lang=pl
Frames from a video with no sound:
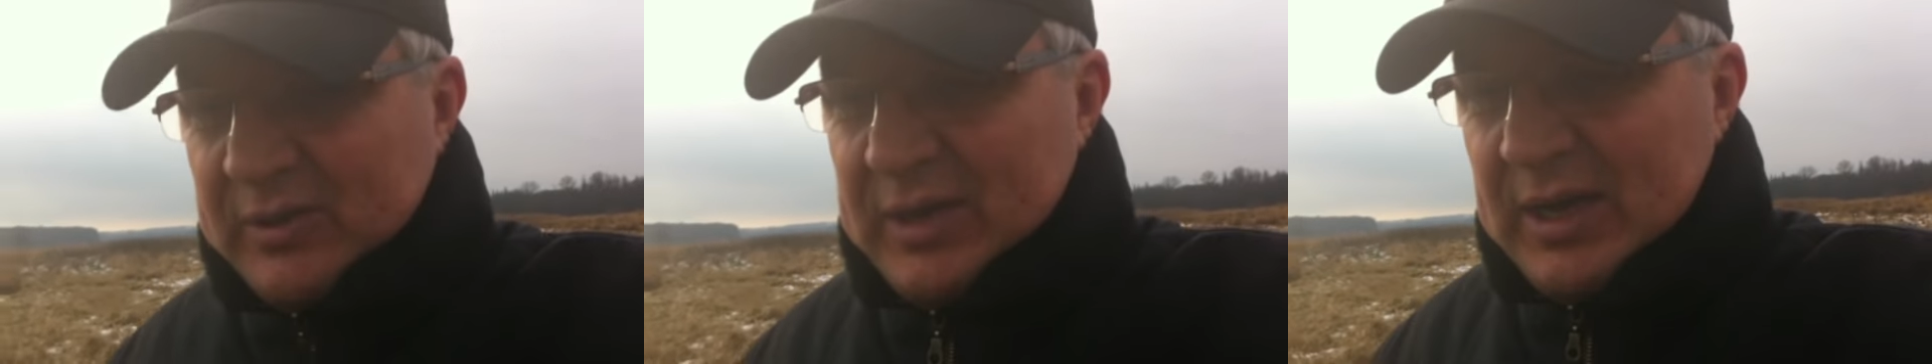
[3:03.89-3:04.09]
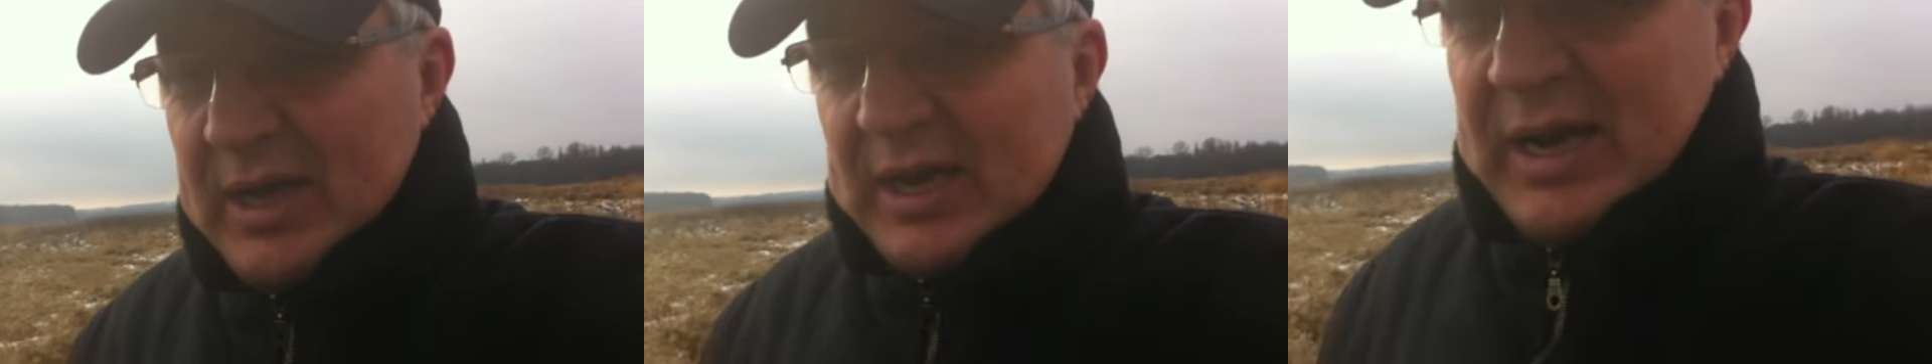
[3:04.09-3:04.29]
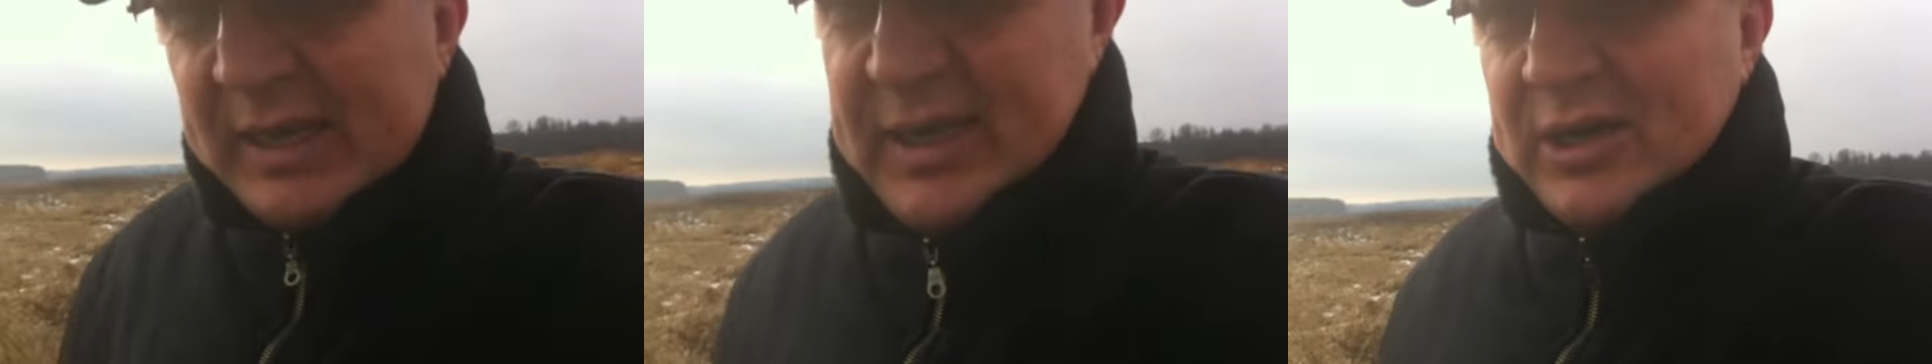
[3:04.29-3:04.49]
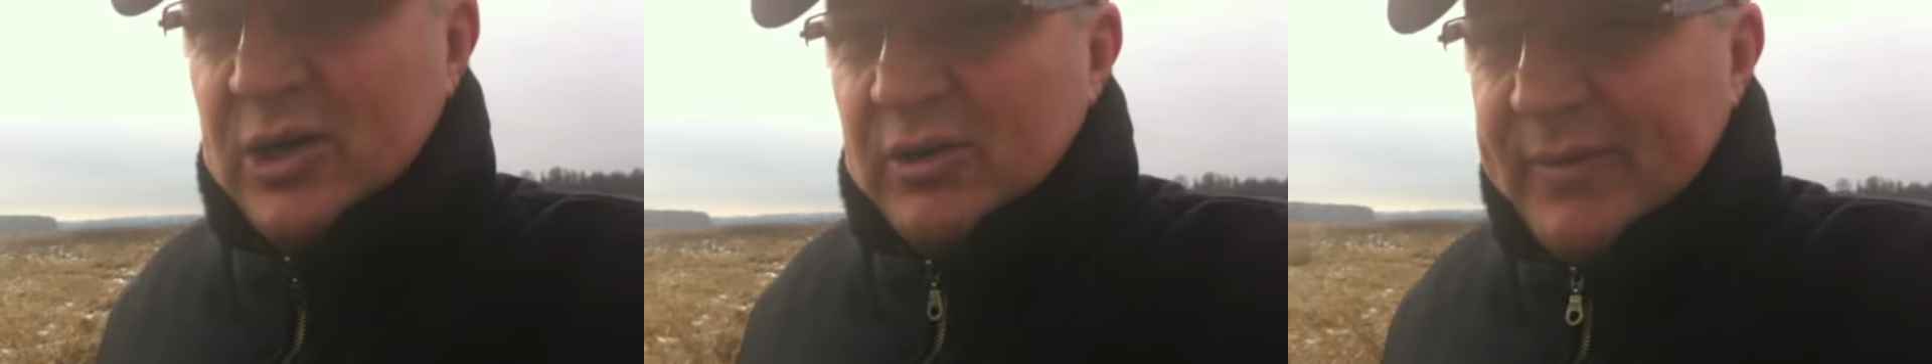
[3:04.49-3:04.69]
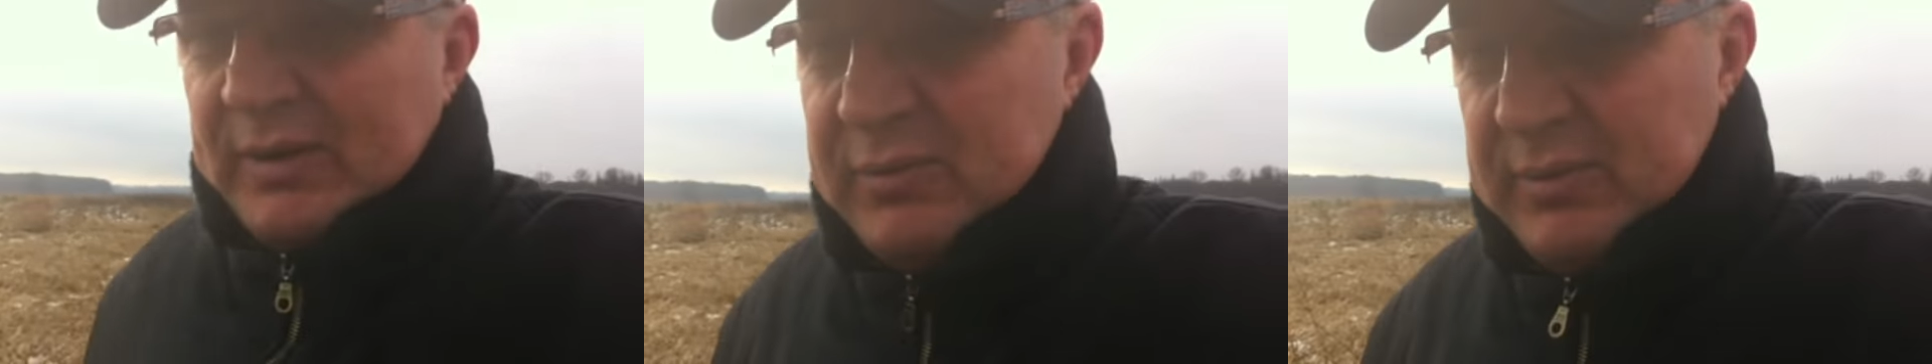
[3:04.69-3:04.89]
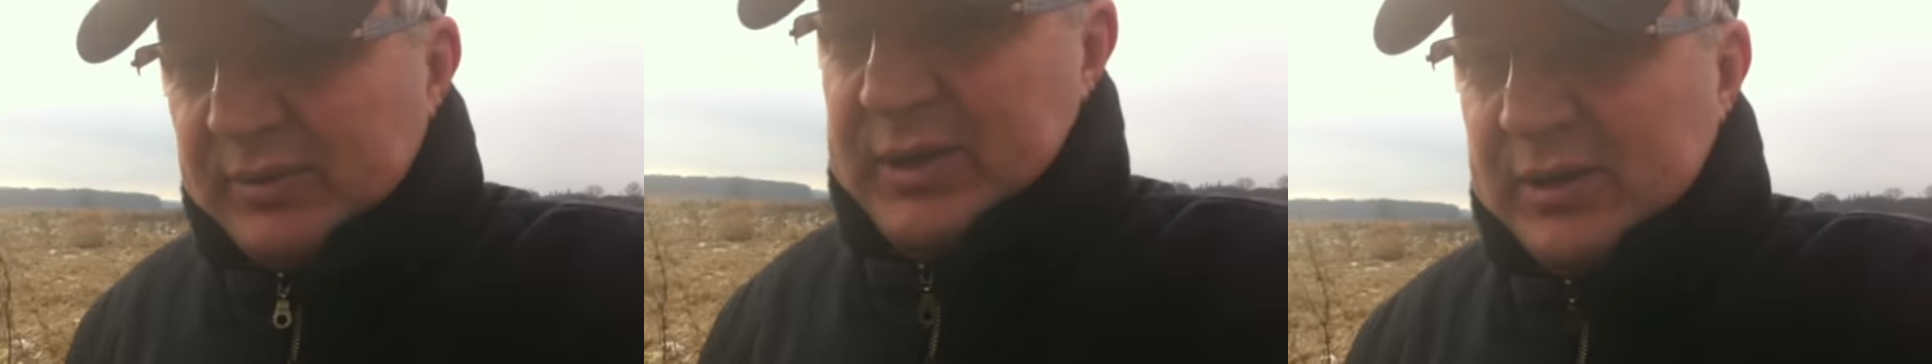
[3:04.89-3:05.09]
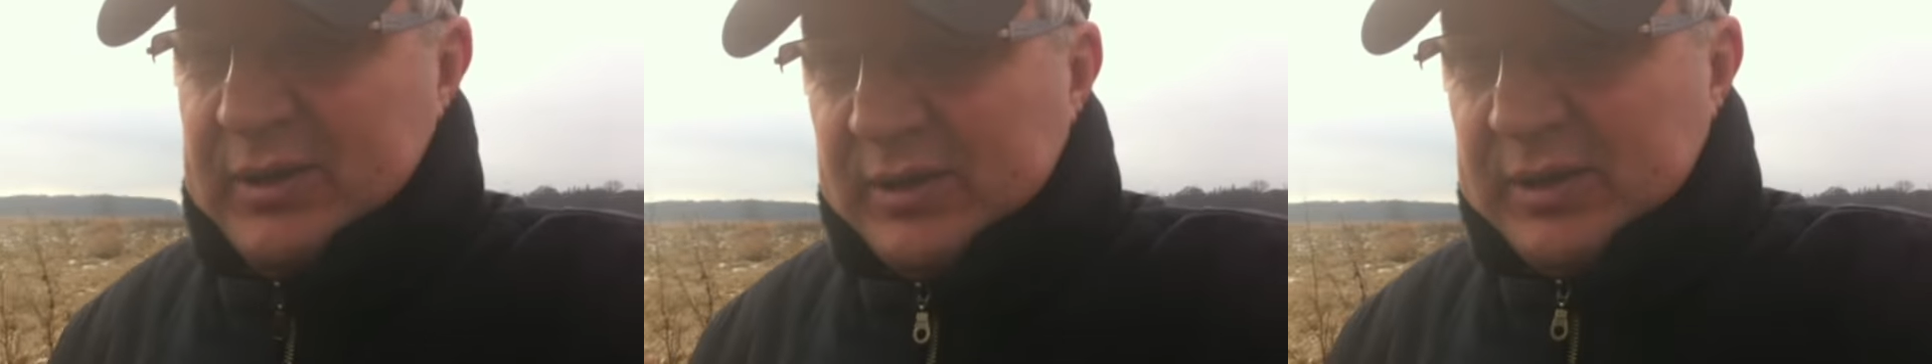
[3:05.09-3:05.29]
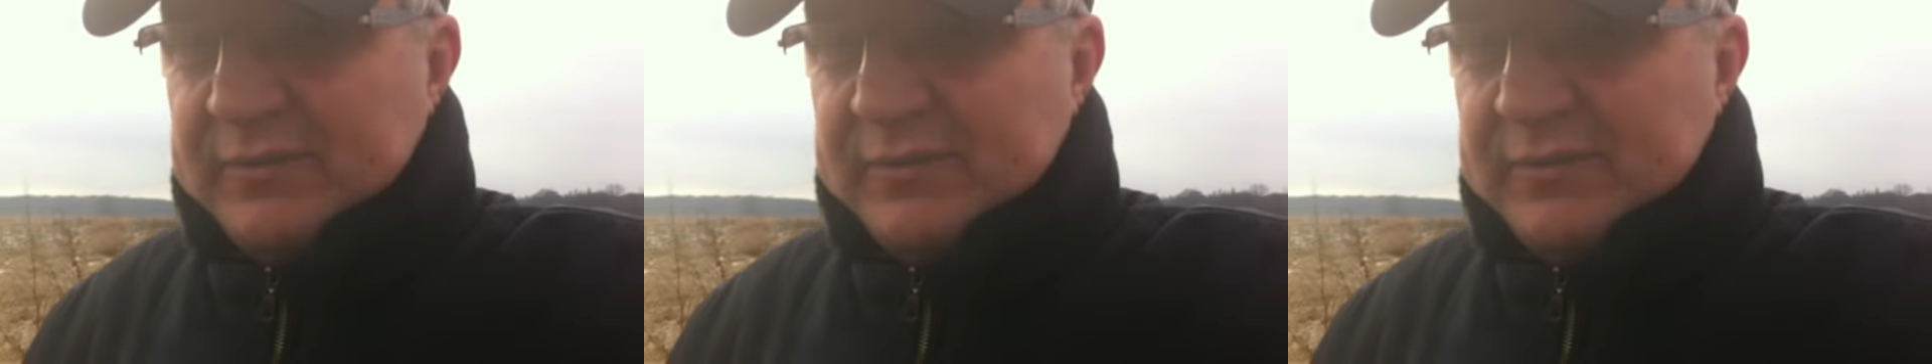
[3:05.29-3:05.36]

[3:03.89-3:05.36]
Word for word: on atakował i,